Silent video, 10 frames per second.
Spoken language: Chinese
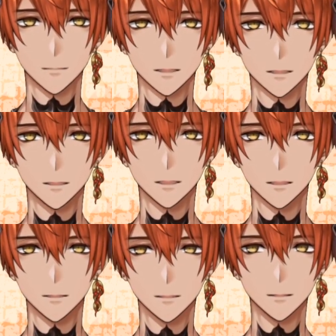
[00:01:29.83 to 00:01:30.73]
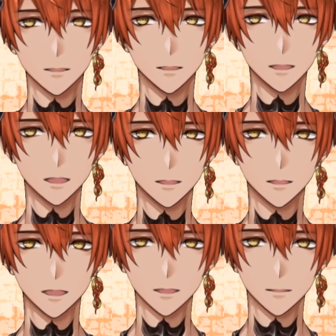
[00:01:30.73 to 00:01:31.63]
游戏、动画还有
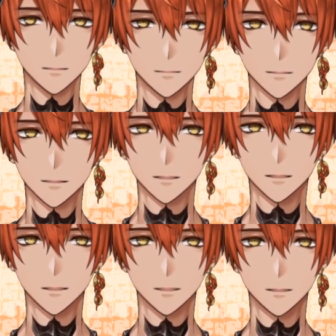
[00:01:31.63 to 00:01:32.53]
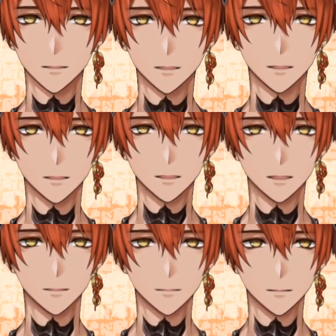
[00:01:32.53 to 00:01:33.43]
画图，嗯，没有错，
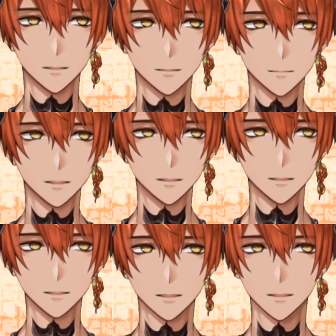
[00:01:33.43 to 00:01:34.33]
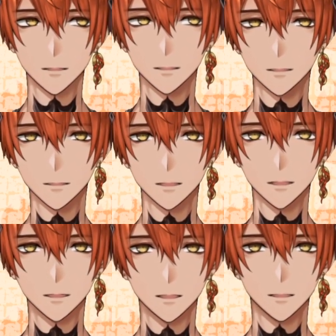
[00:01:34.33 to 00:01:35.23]
很很标准的窄
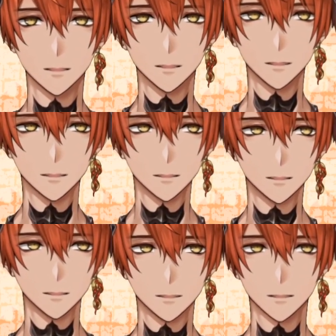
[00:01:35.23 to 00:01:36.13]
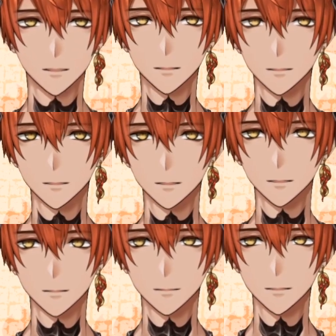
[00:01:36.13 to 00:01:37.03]
窄铁三角。
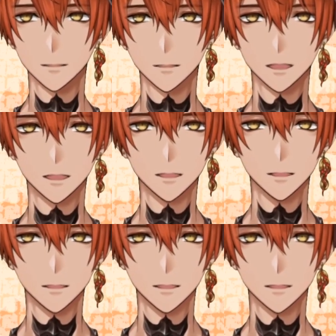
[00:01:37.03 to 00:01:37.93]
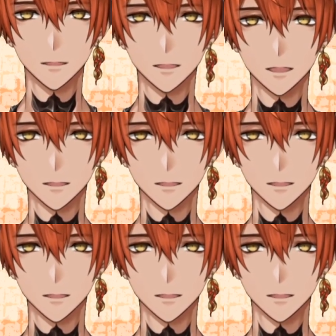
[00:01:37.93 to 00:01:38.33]
嗯，那游戏的话。